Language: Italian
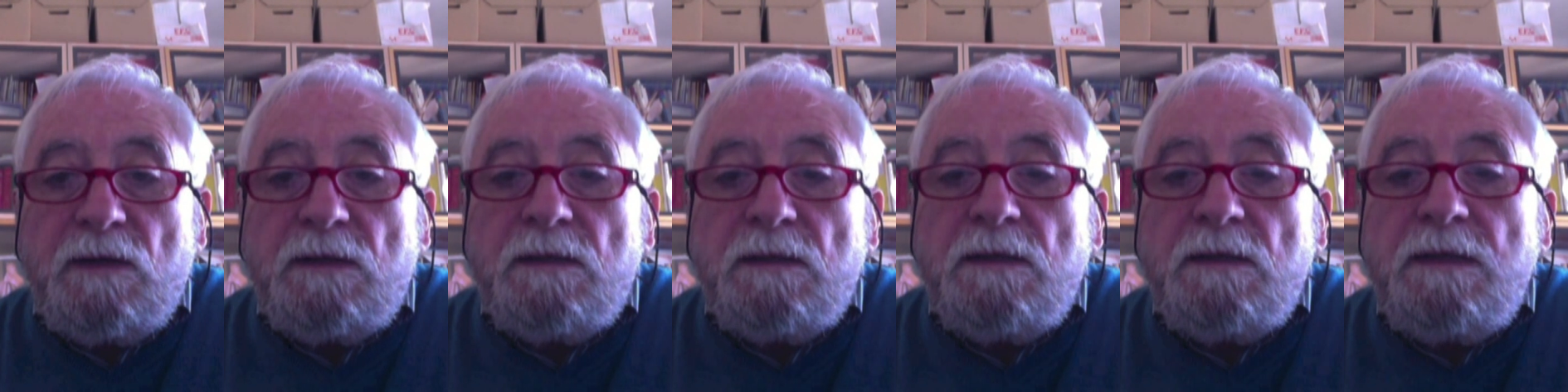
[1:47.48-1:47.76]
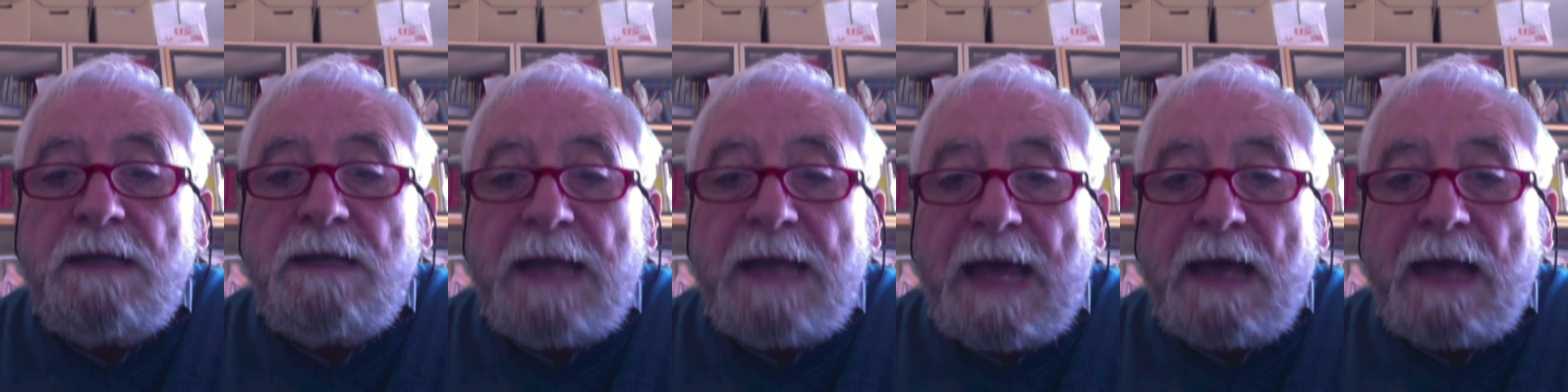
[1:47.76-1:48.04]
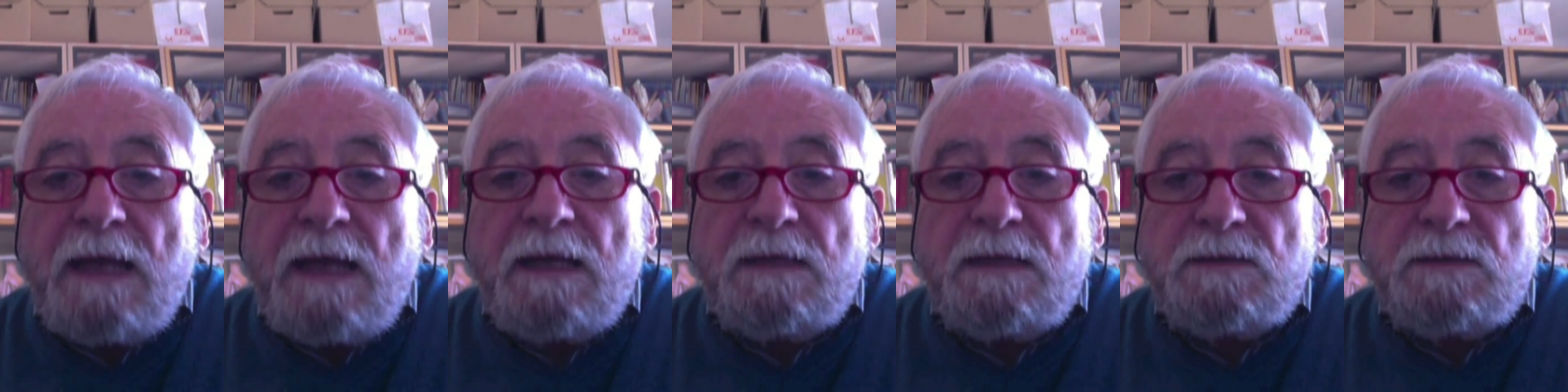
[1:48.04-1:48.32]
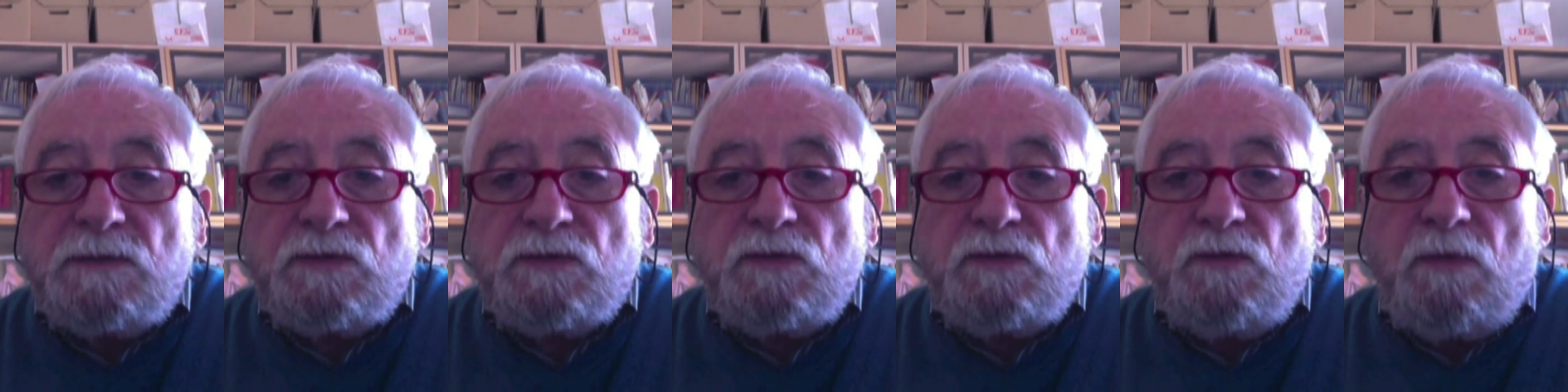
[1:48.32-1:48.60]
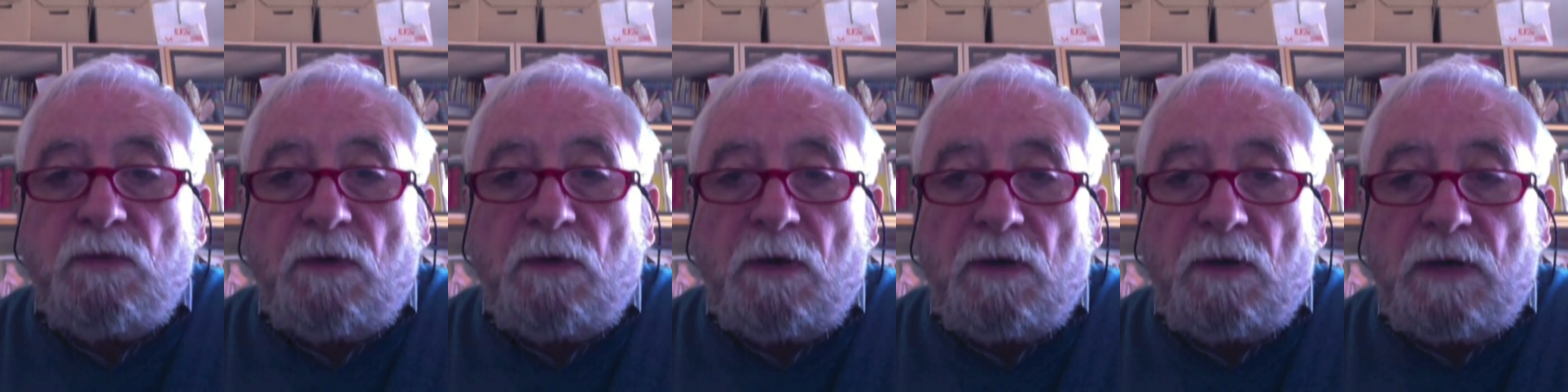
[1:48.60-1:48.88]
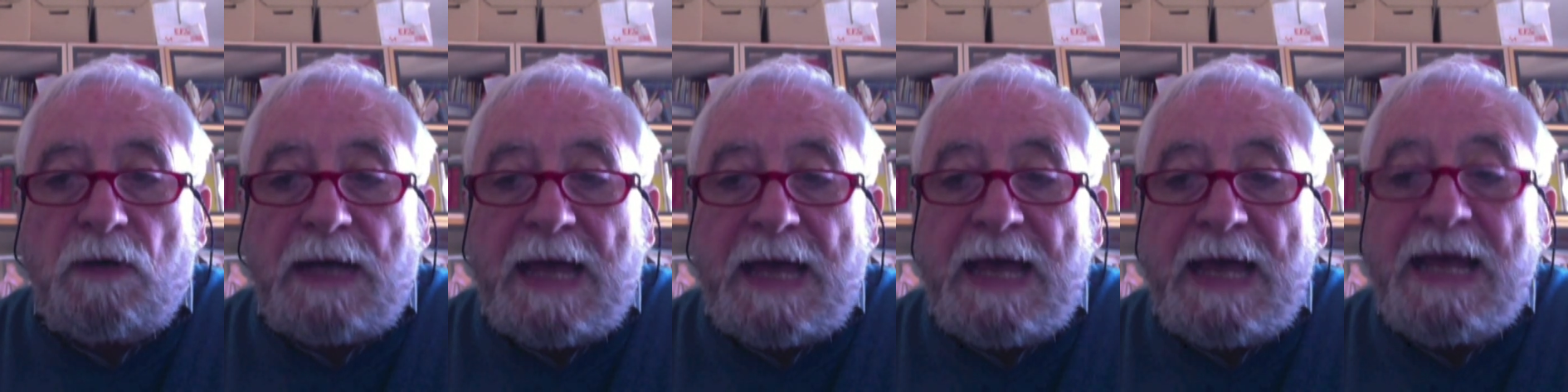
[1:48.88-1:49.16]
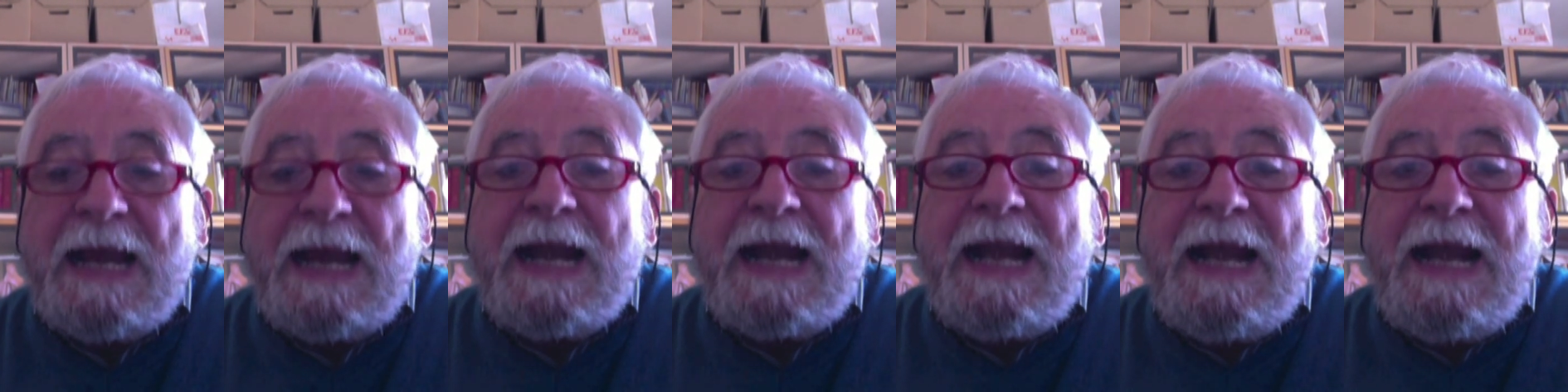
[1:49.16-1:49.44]
la scuola,
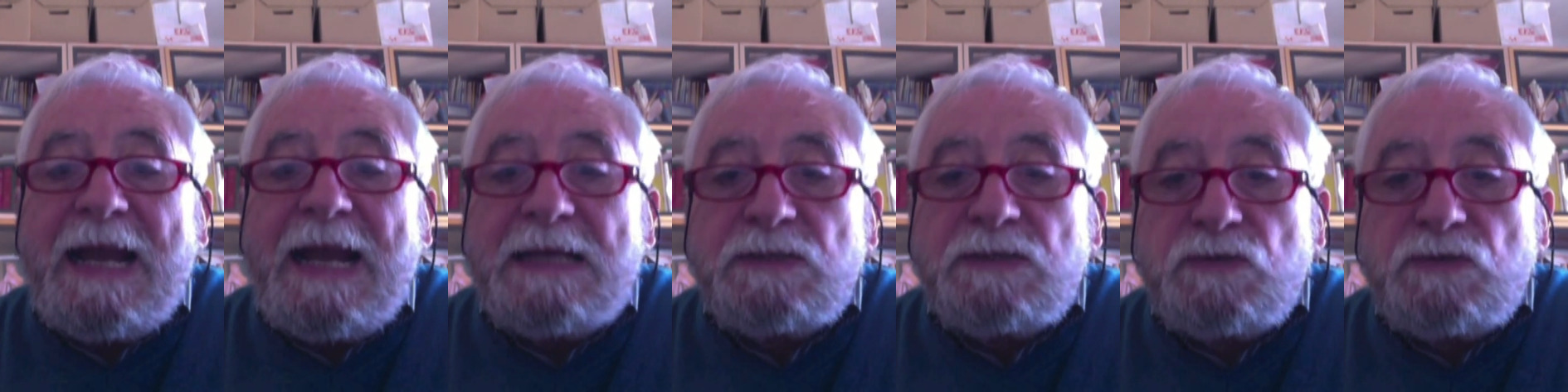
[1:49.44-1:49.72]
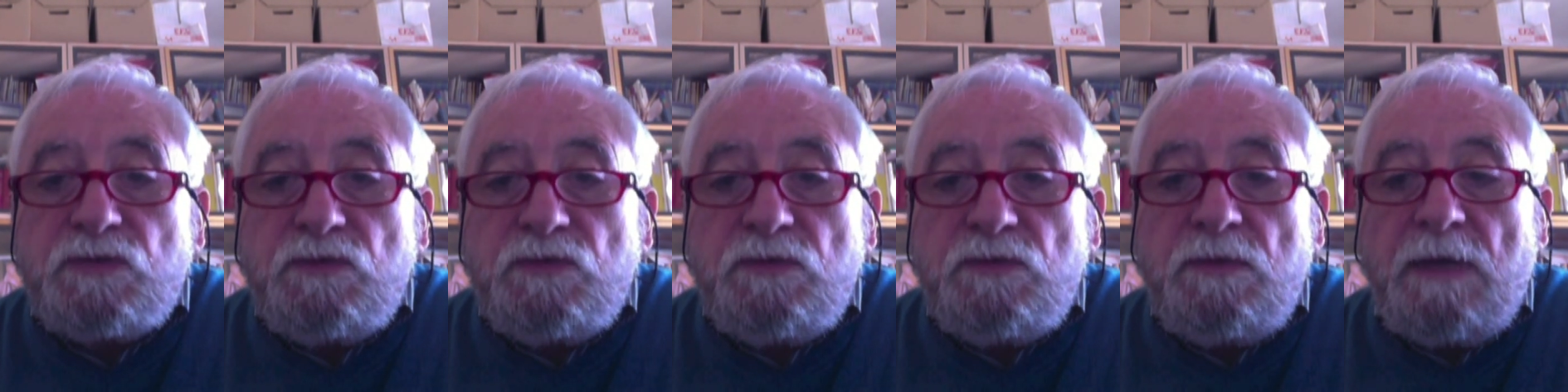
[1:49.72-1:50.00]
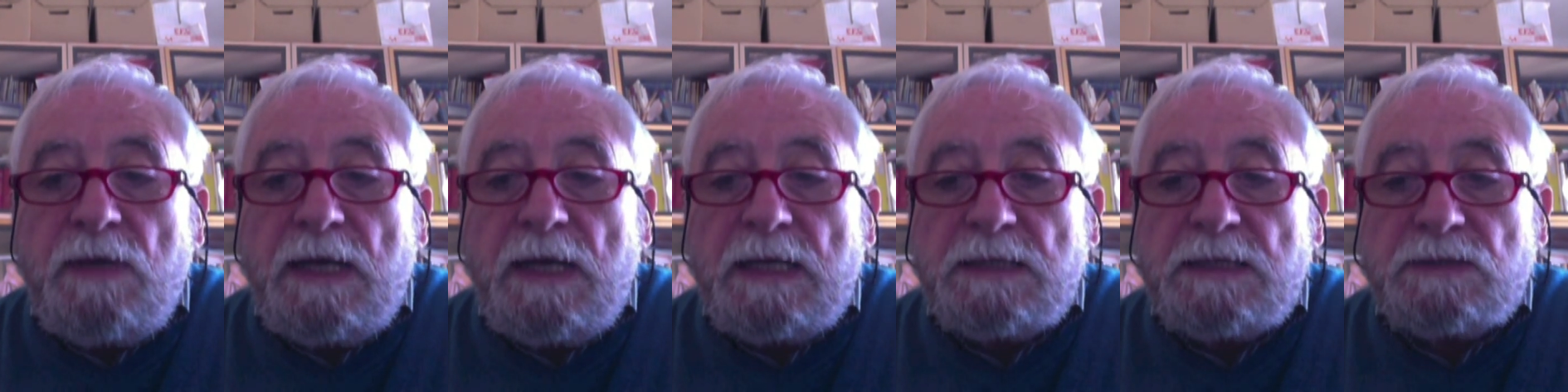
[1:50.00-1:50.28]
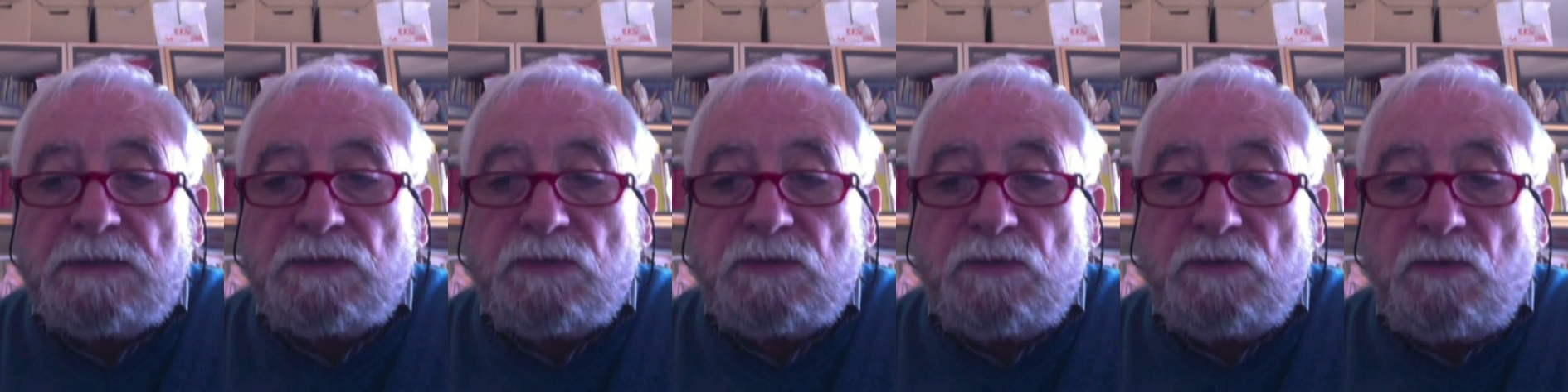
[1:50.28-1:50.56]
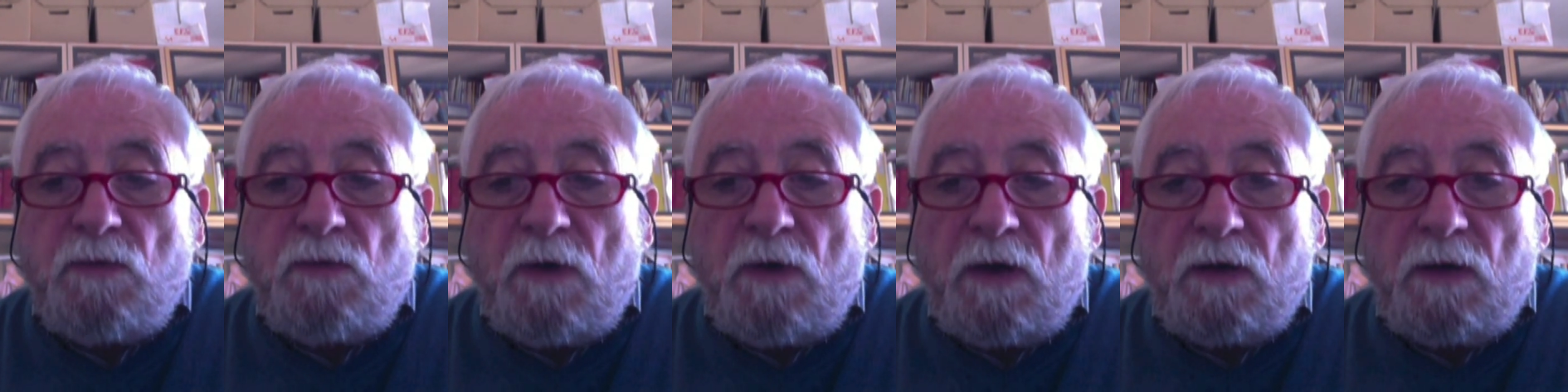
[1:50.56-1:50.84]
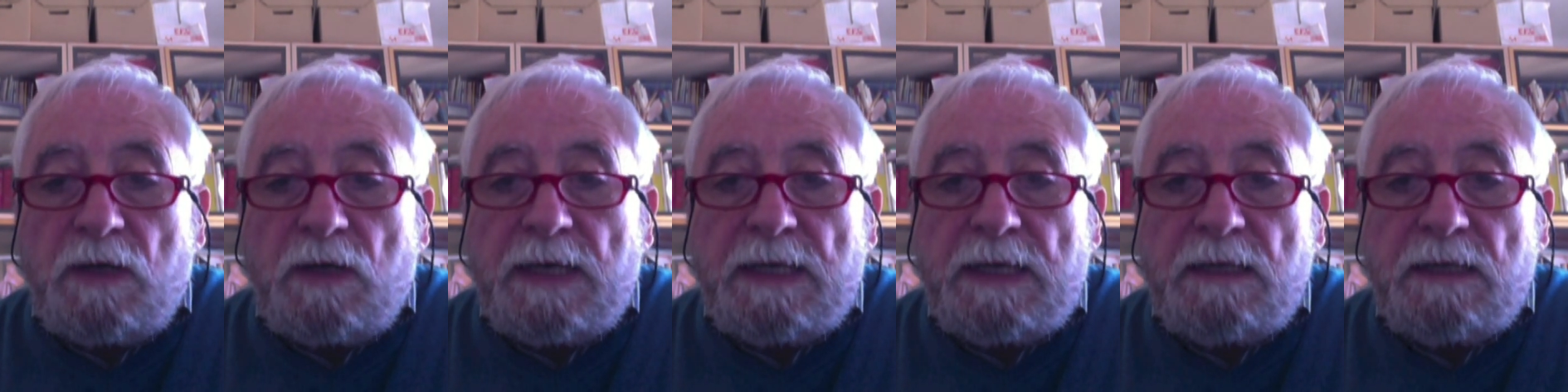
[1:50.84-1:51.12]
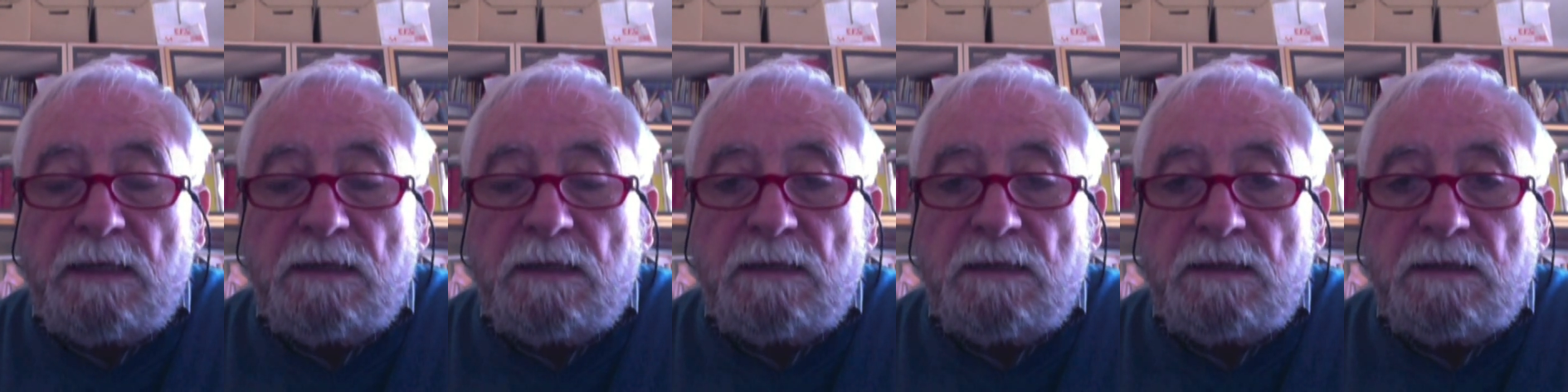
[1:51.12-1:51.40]
la sua
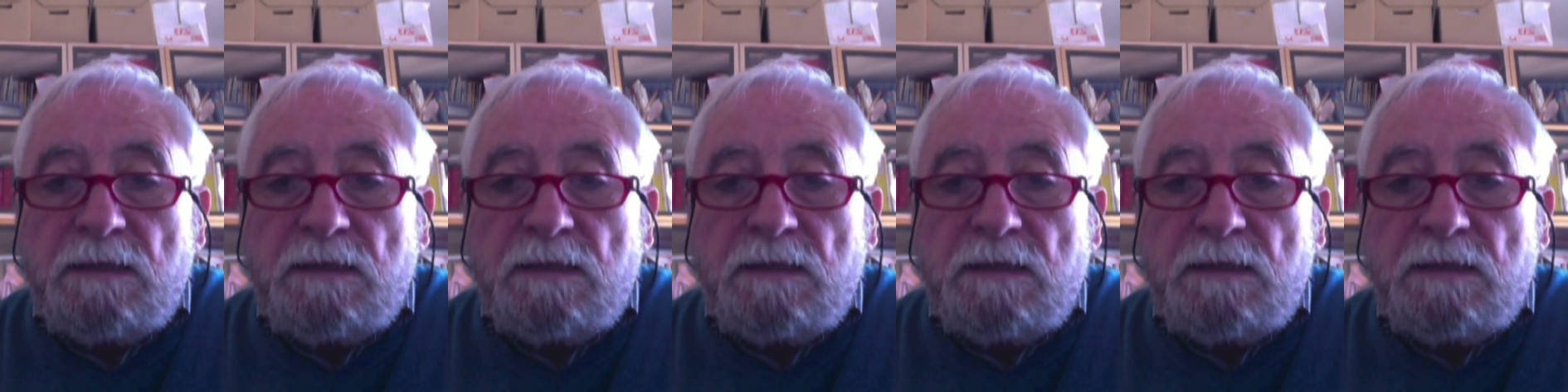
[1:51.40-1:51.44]
scuola.